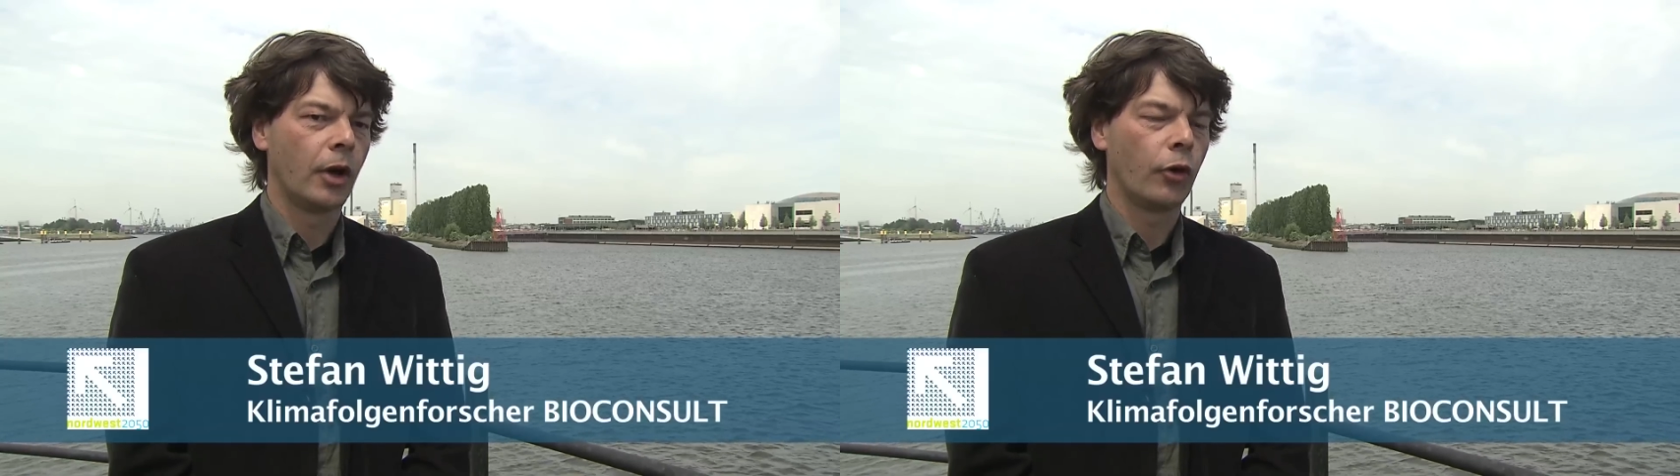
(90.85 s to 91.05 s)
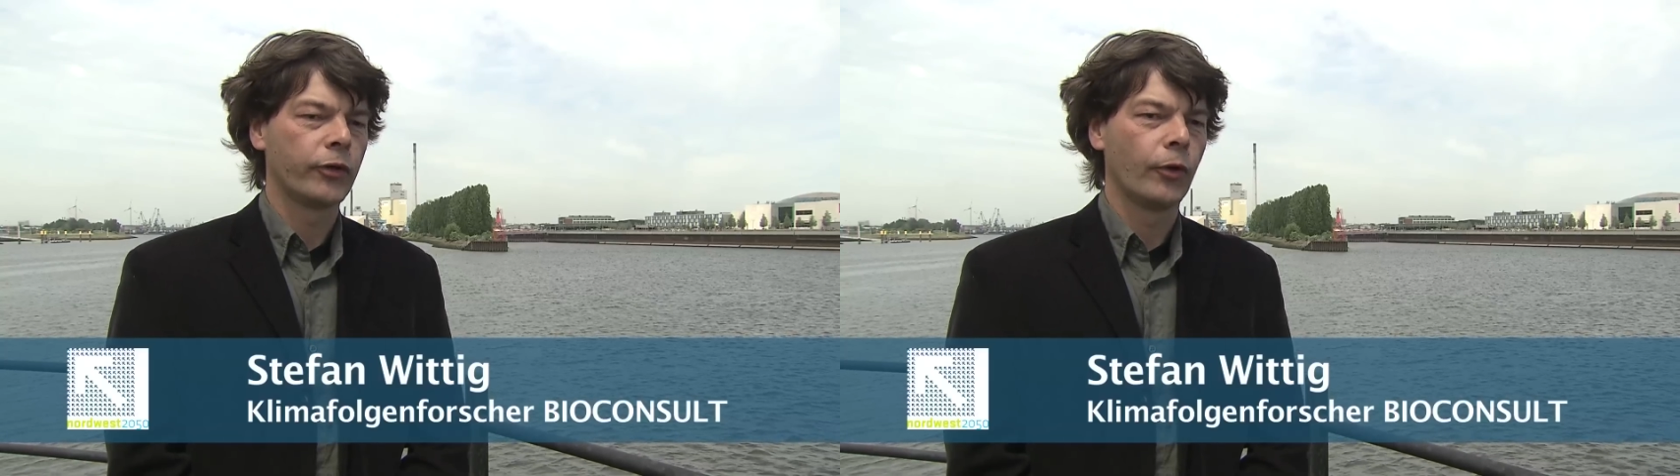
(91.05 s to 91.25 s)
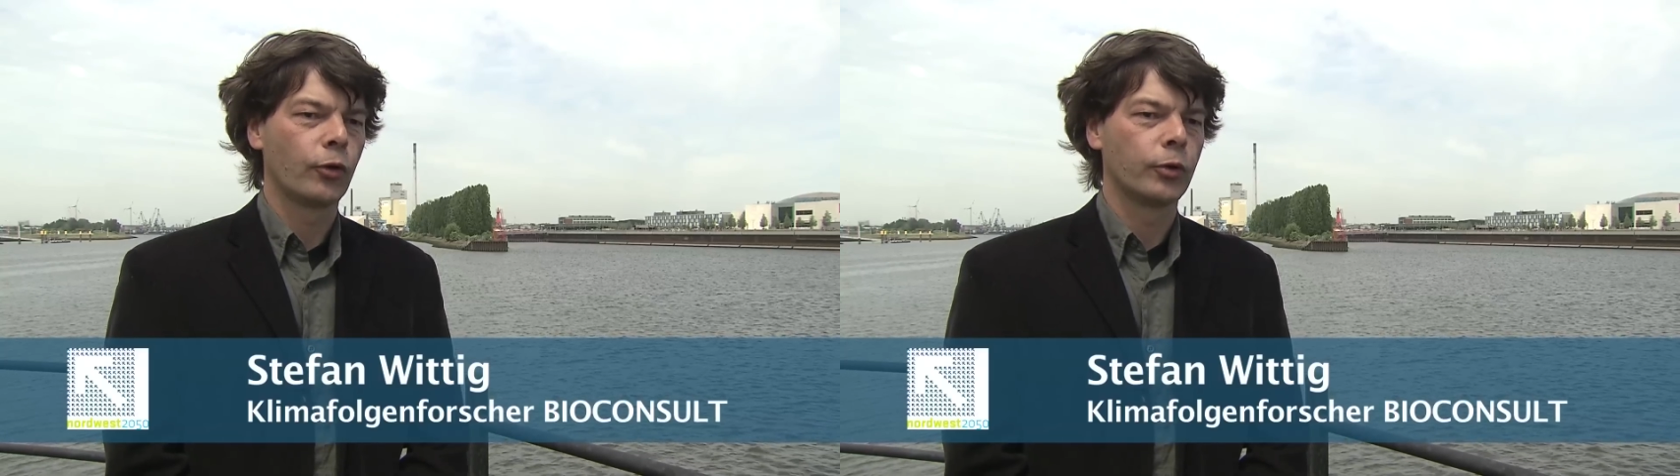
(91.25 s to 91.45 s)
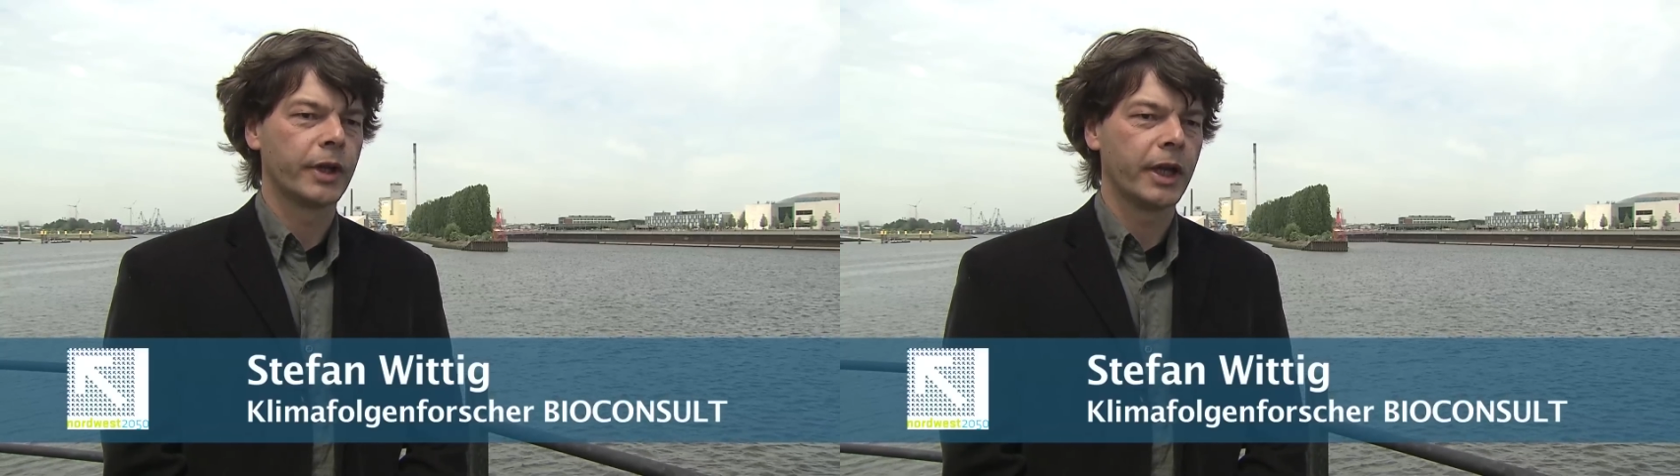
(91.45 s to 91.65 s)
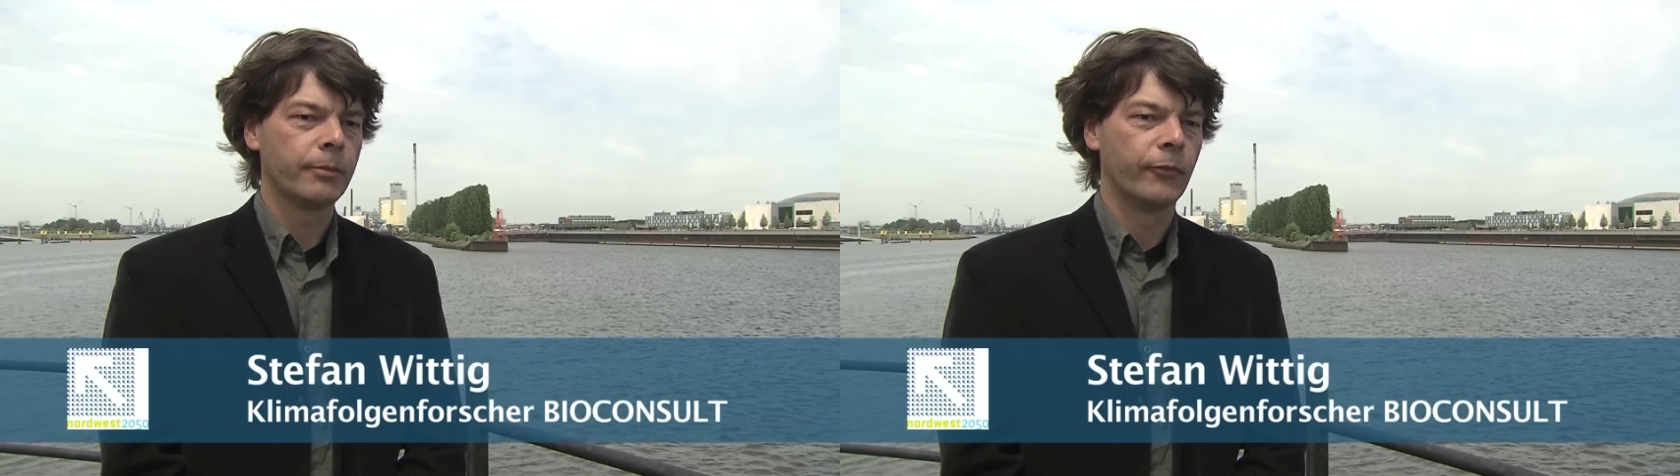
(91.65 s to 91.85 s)

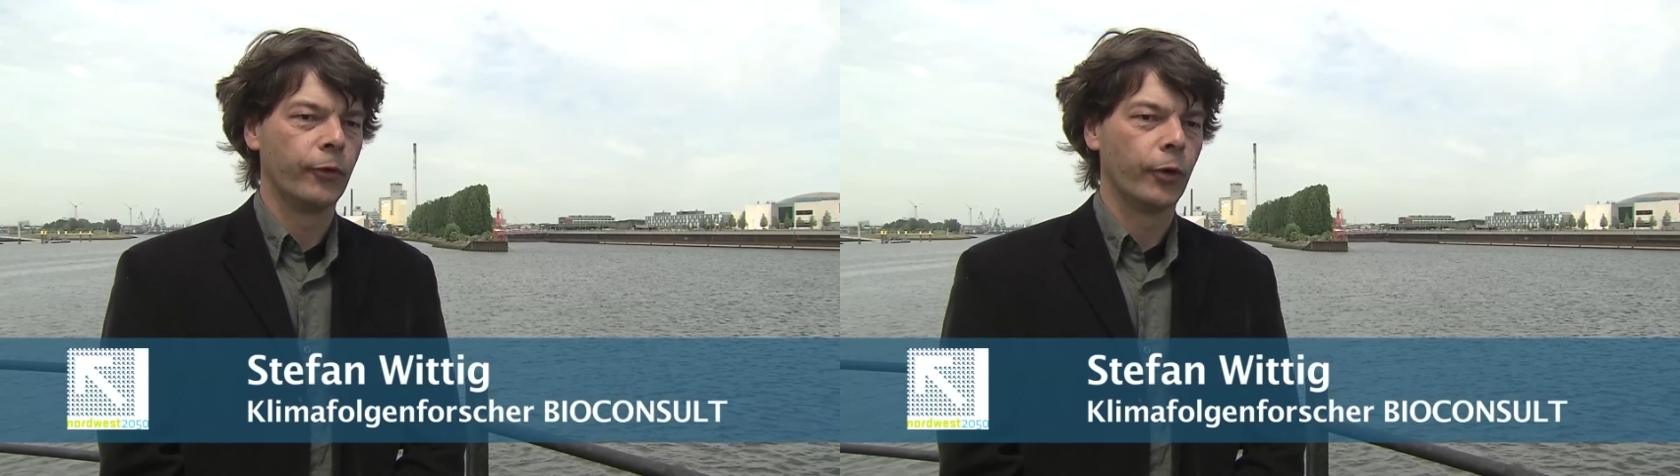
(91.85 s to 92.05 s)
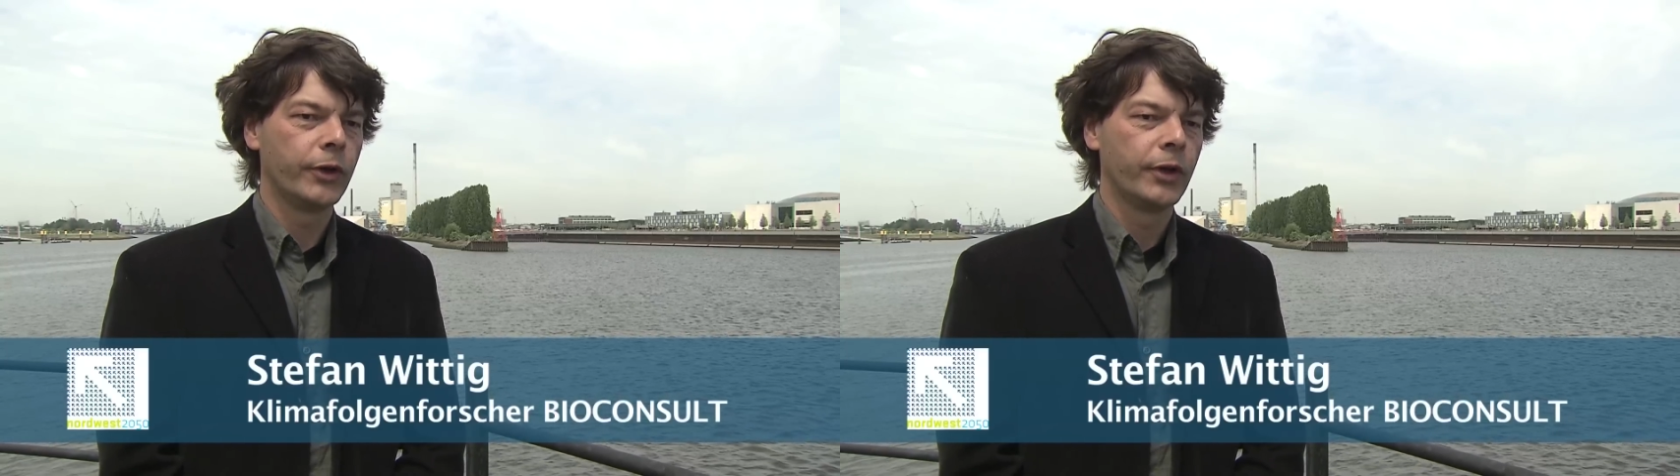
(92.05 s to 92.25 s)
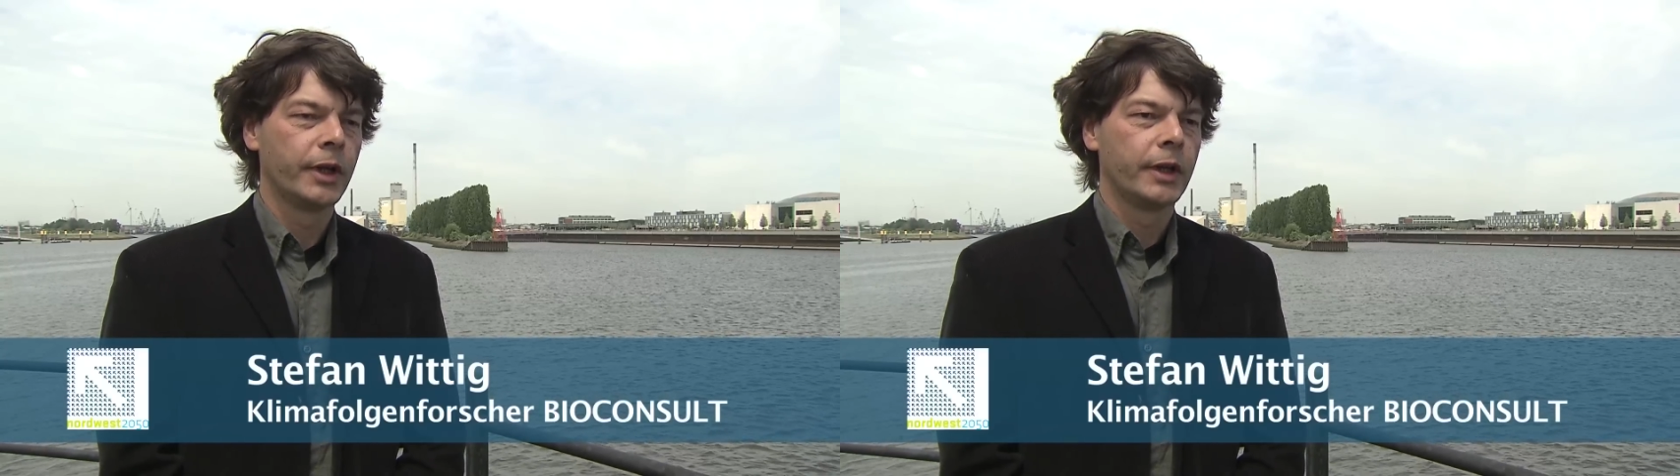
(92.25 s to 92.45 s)
Auswirkungen geben wird,